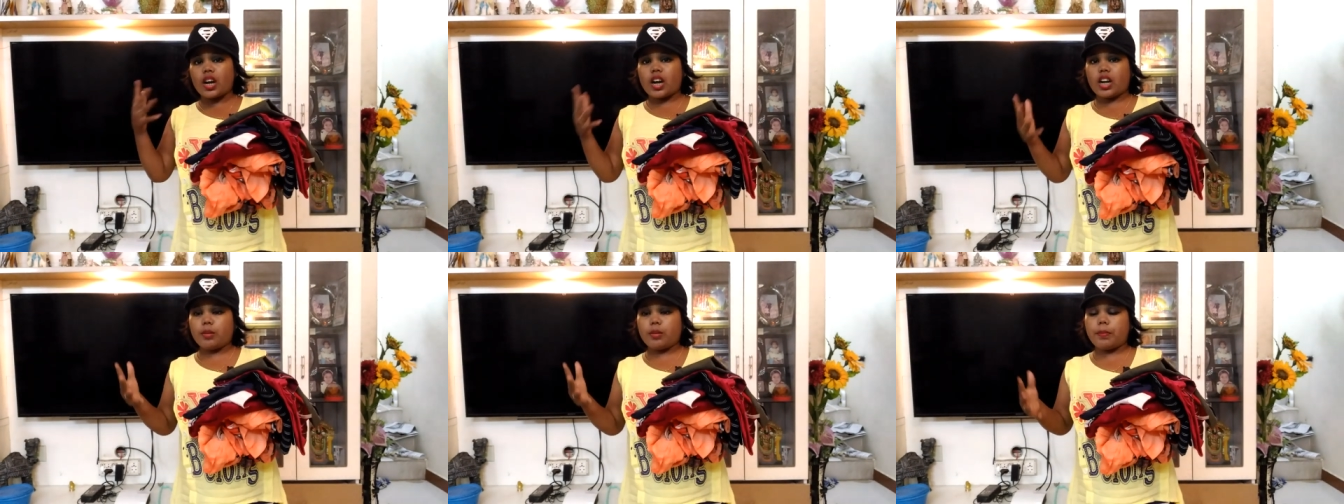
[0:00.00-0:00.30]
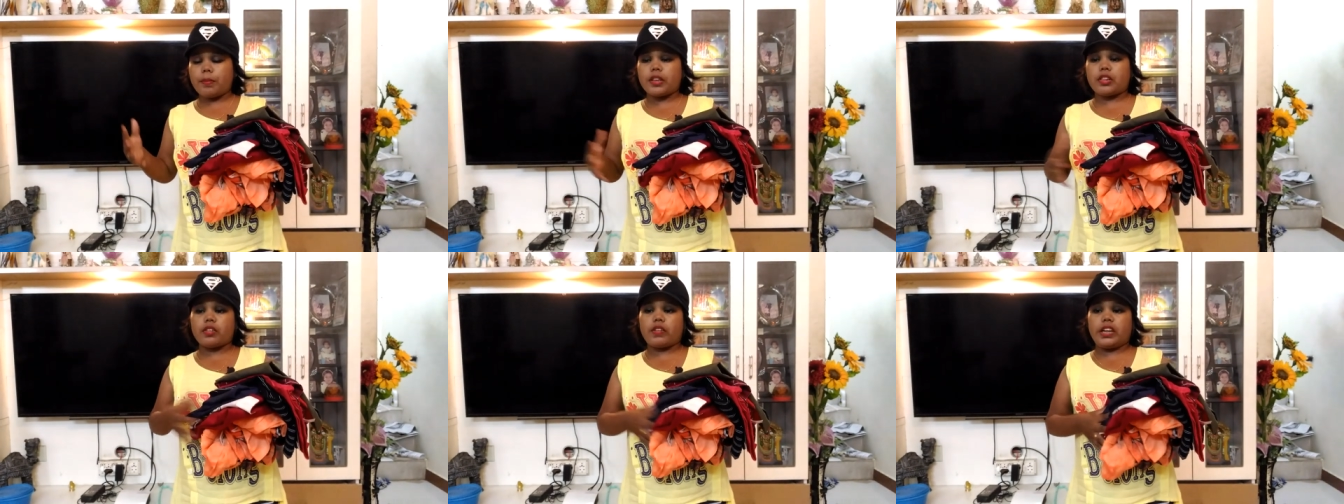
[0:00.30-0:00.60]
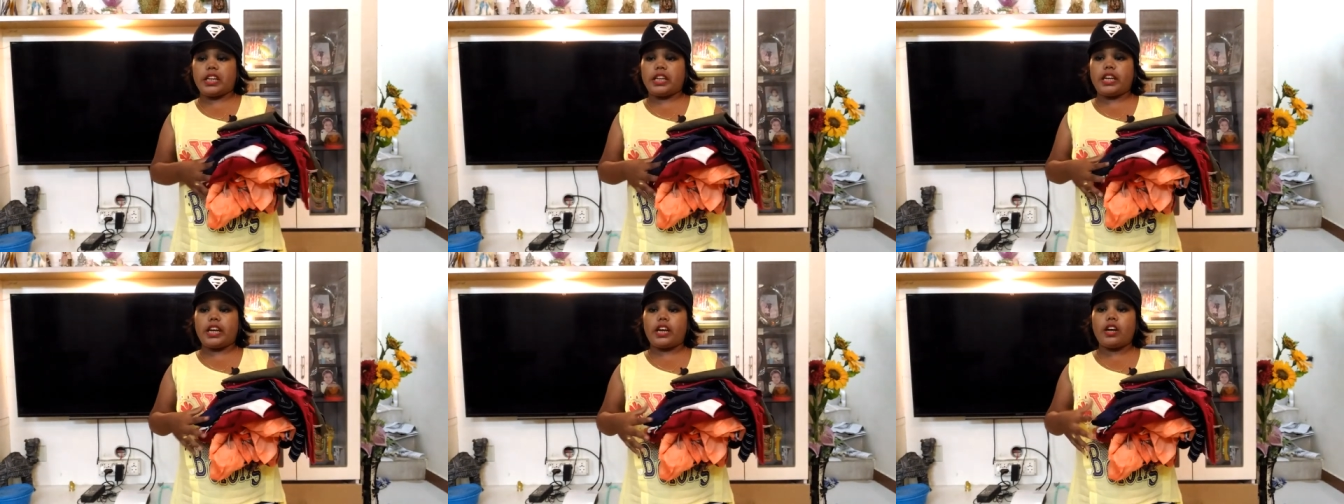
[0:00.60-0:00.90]
கடுப்பு
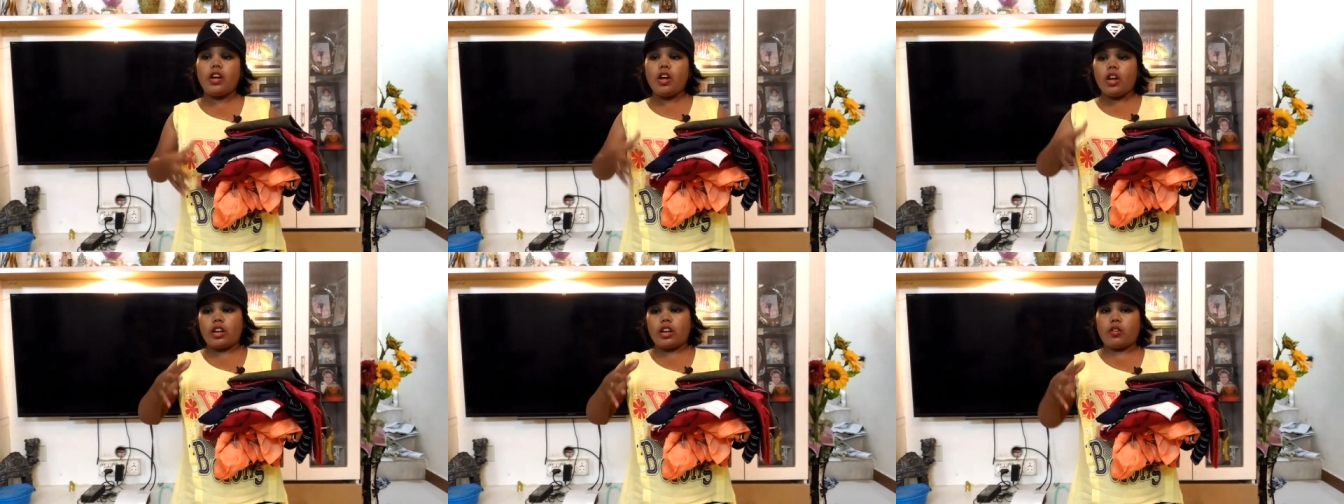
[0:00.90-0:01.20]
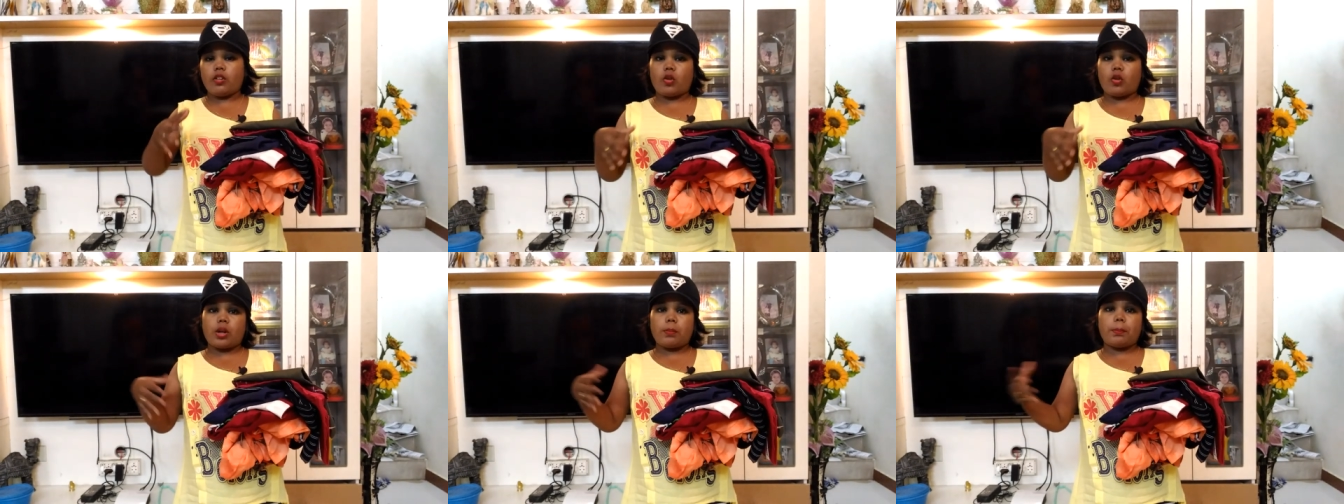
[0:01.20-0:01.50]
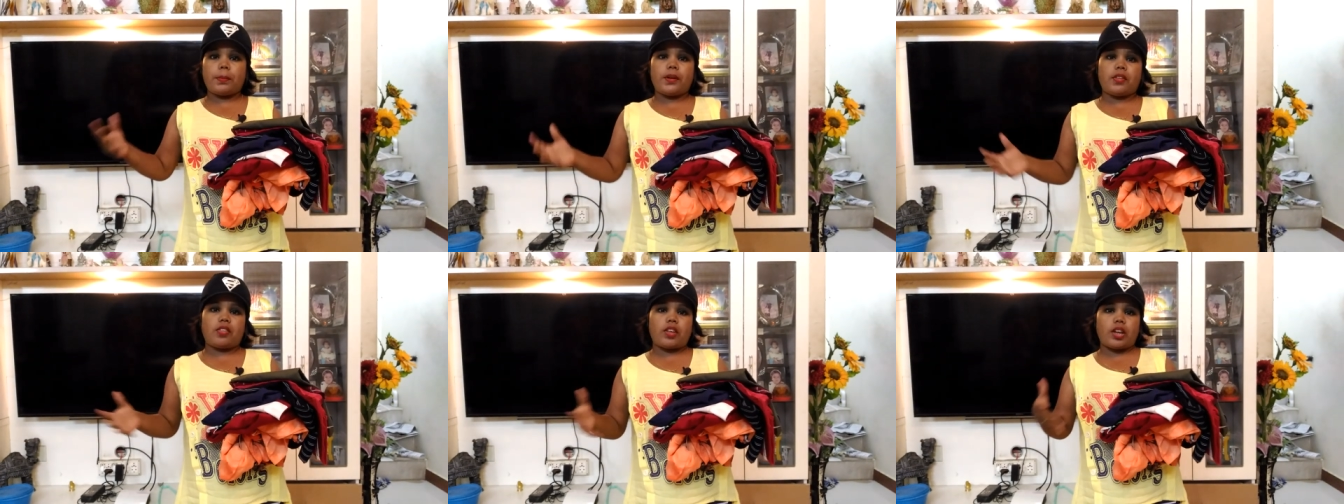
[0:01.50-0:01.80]
ஏற்றுவாங்க
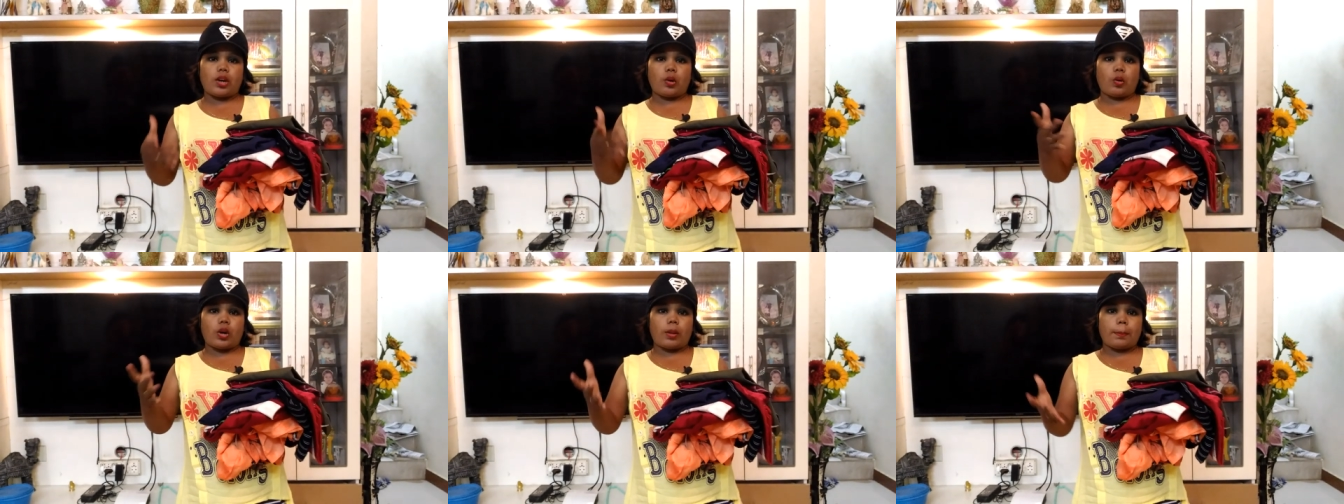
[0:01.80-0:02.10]
உடம்பு பெருசாக இருக்குது